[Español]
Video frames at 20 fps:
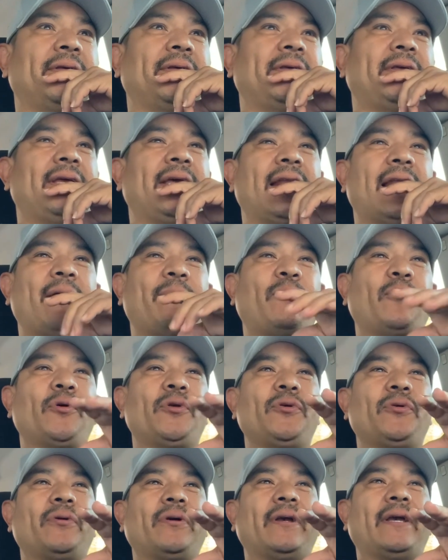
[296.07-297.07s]
Y el
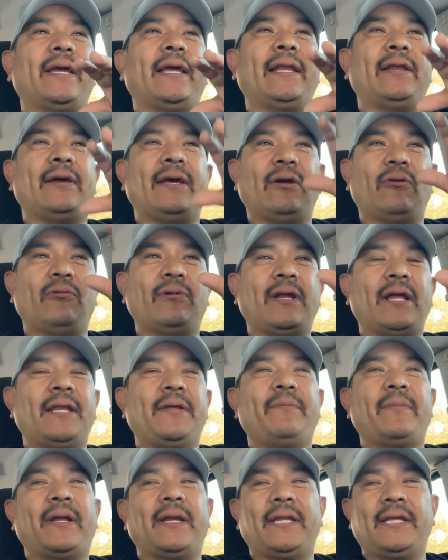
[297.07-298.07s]
apoyo que un
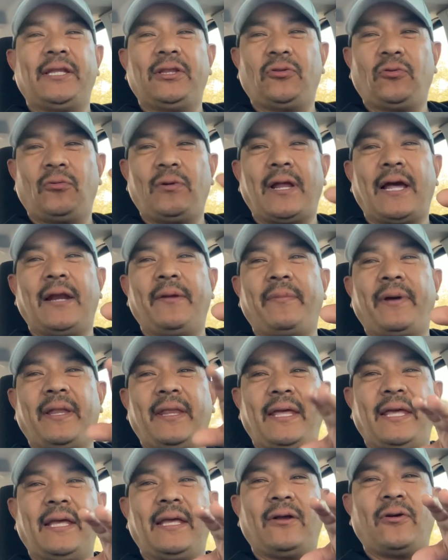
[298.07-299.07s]
animalito, un alma
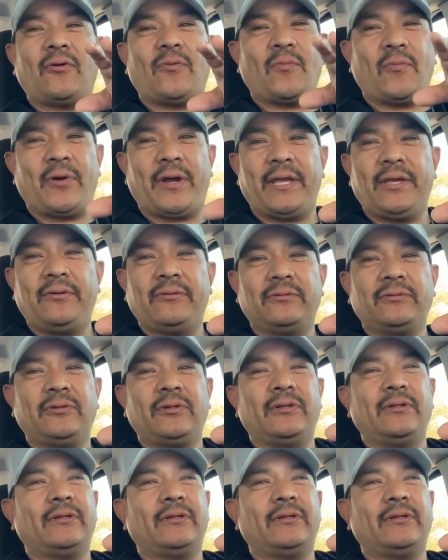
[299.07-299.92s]
de como ellos,